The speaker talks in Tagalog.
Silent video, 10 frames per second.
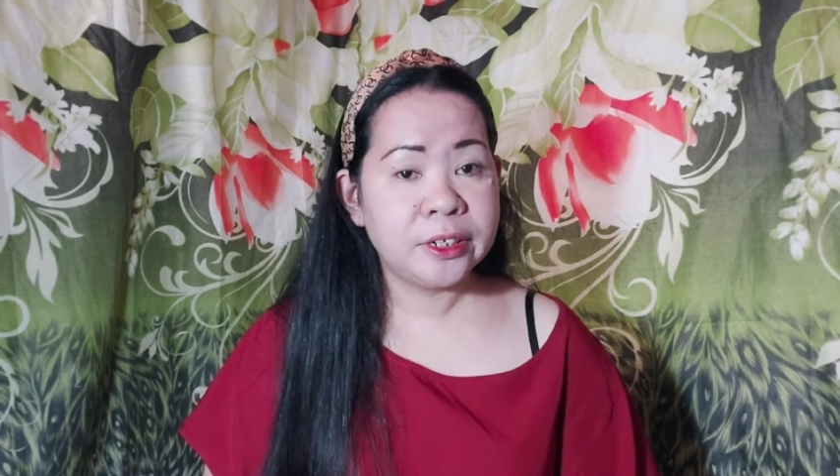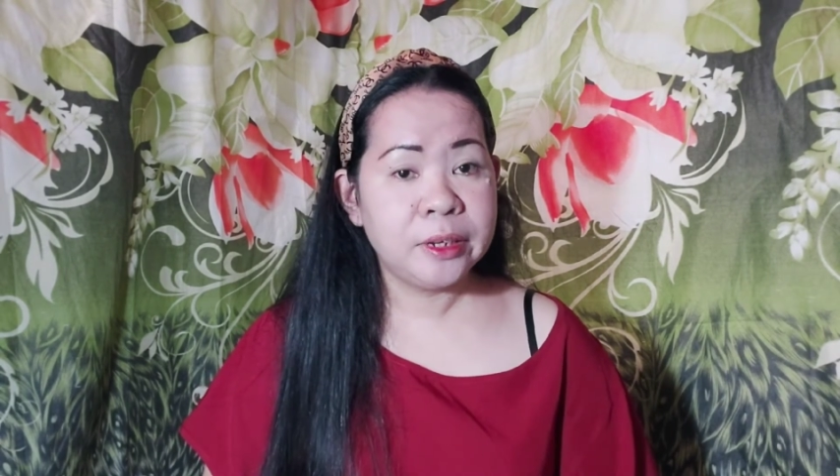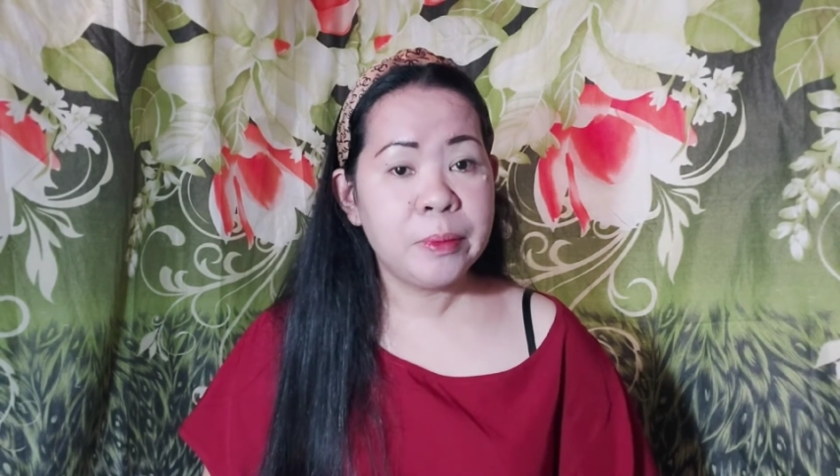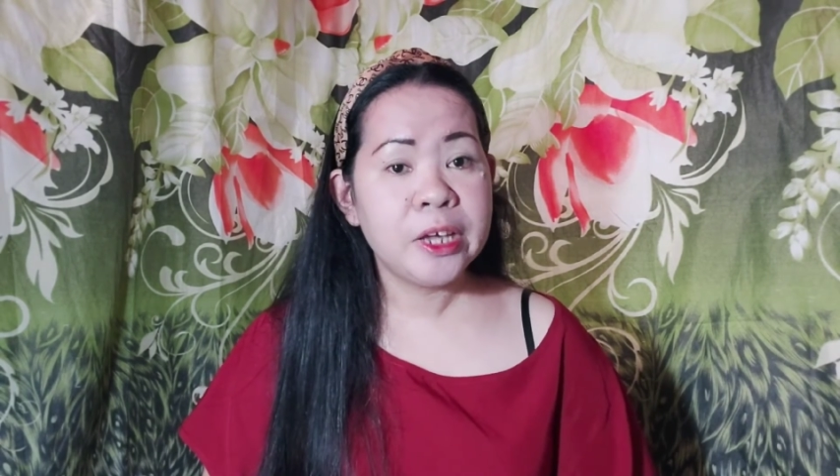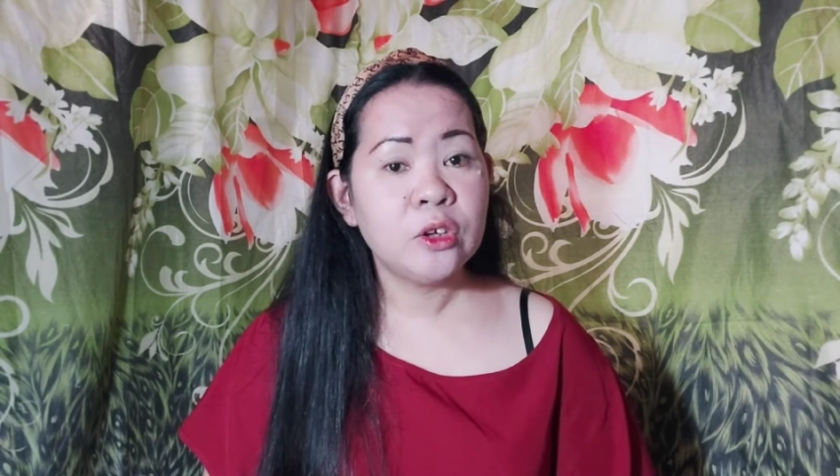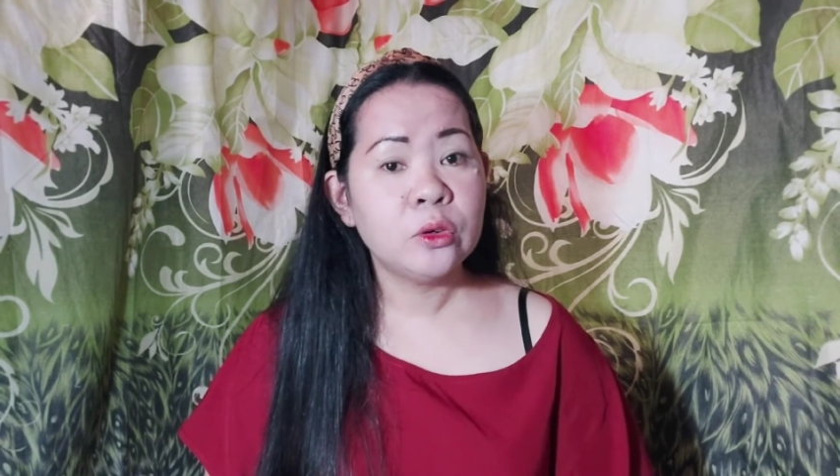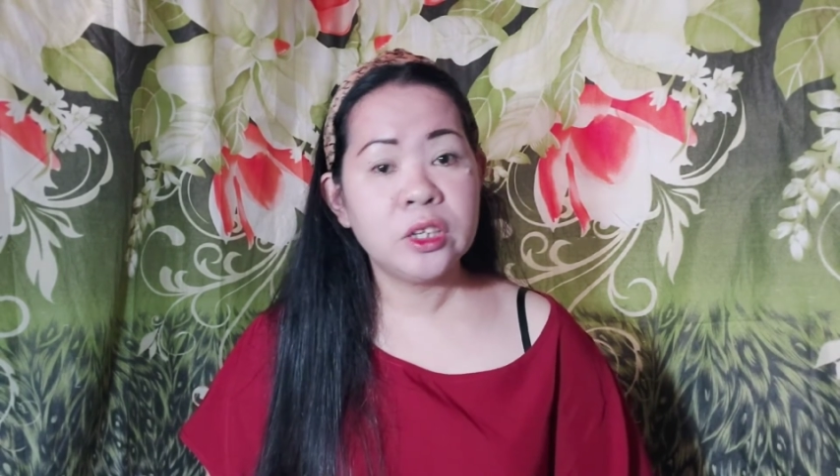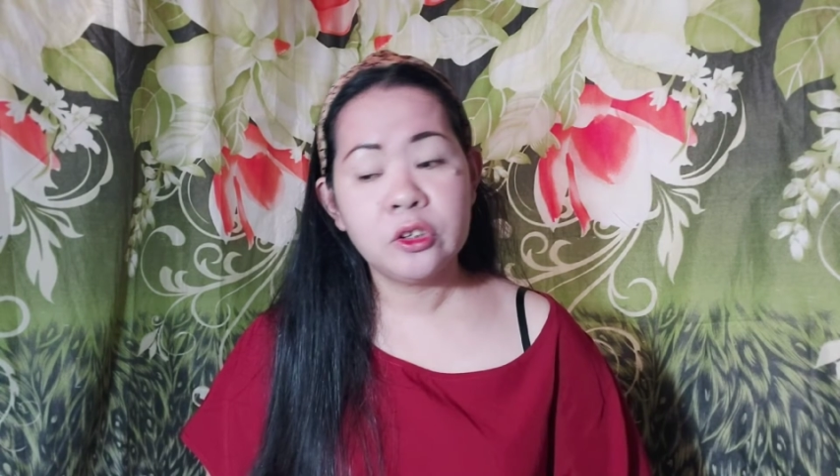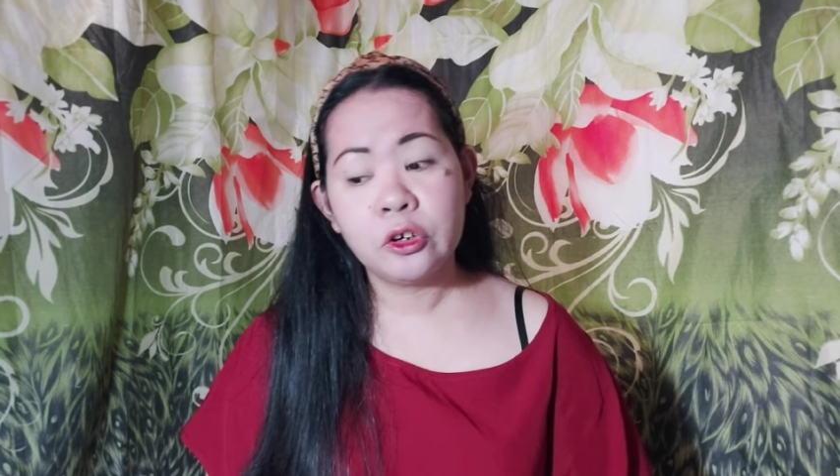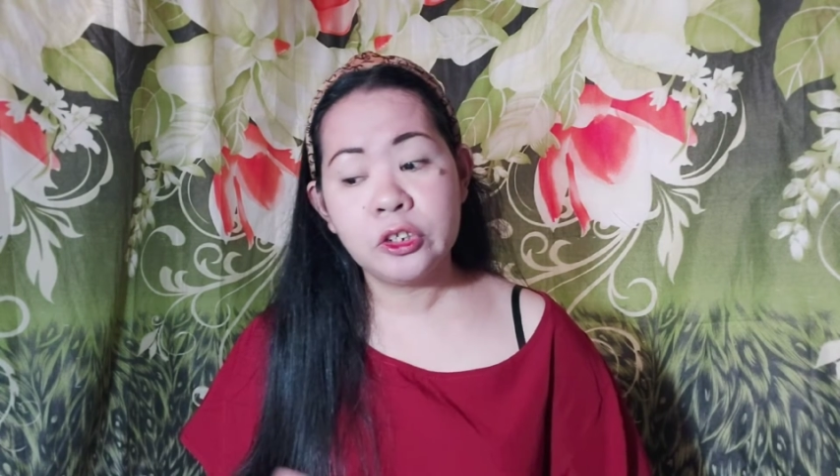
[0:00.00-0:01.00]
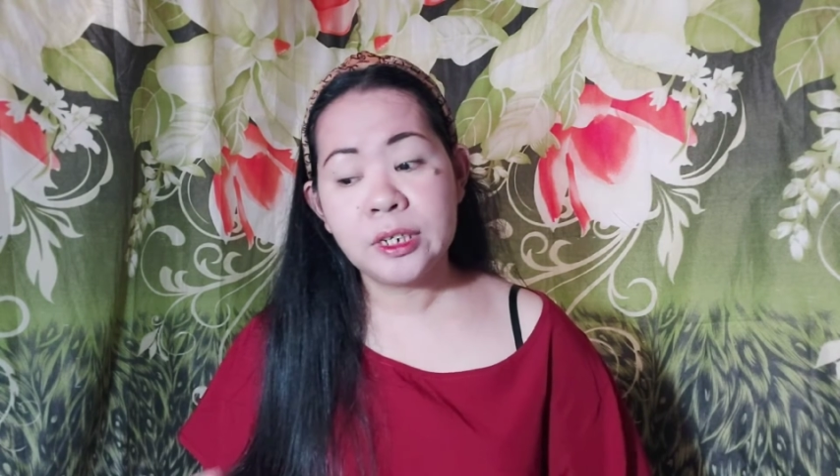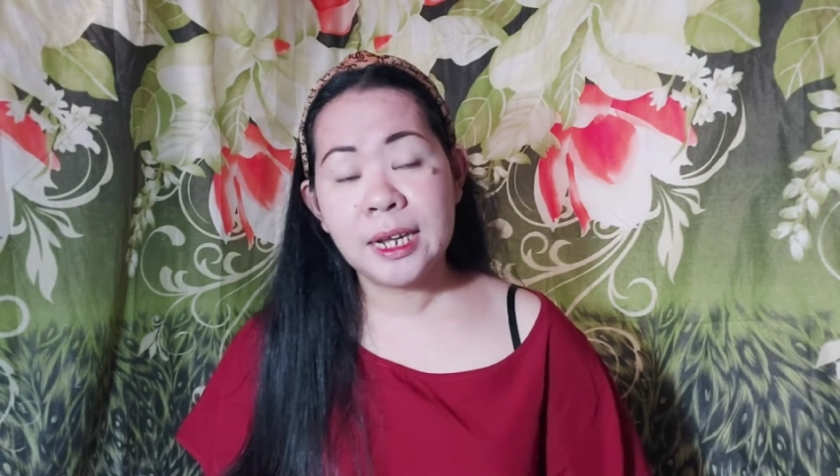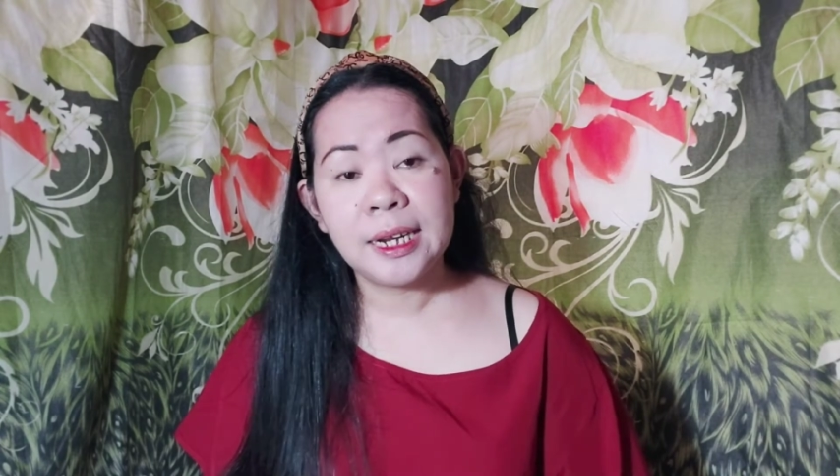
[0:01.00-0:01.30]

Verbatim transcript: Iba yung inoorderan